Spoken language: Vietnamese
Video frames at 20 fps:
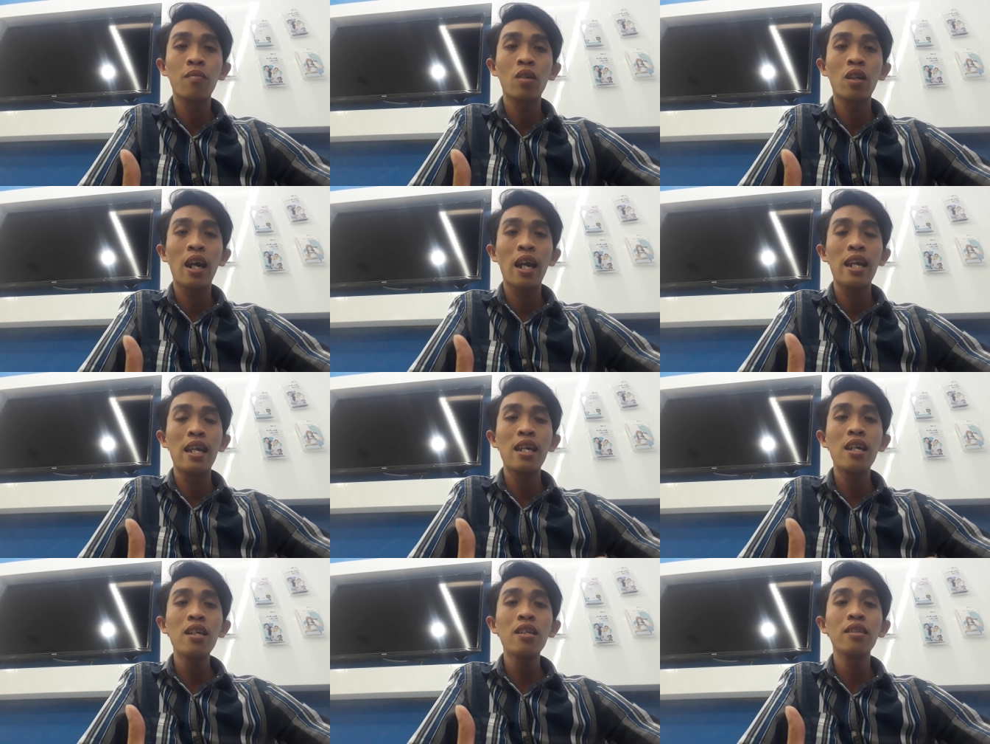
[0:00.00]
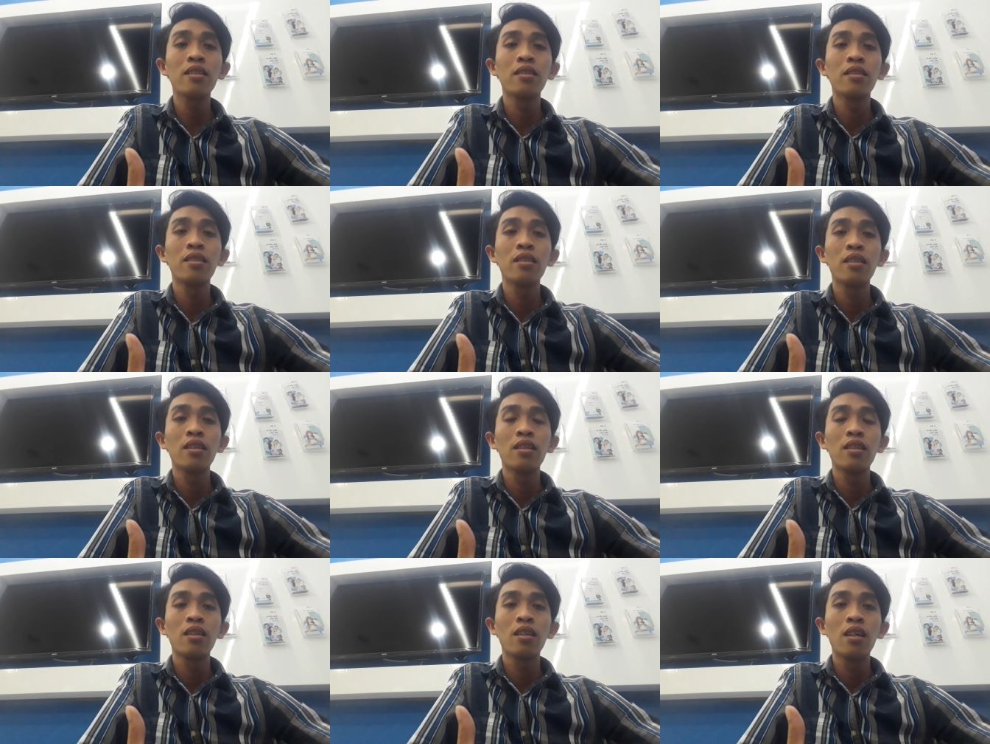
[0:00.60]
thì á
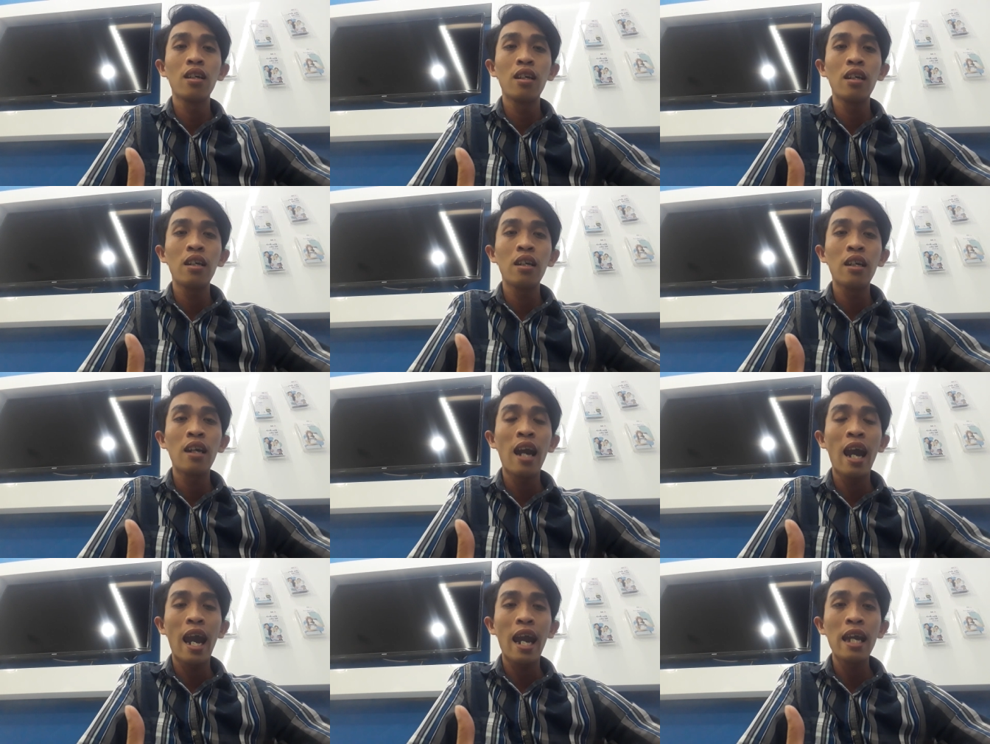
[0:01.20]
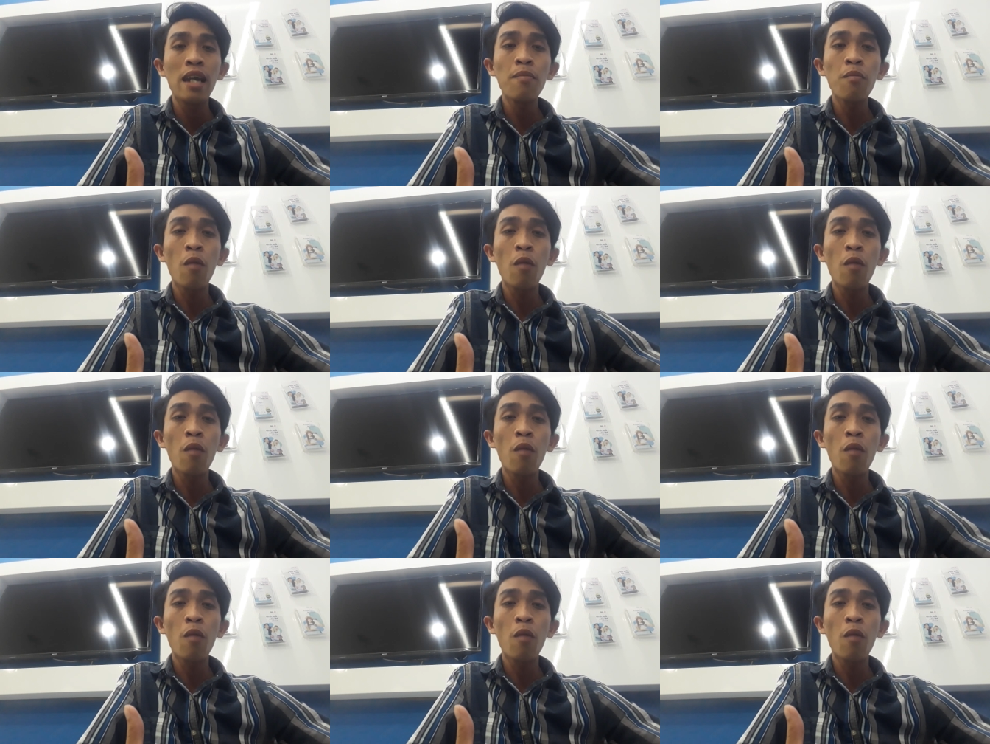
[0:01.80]
hãy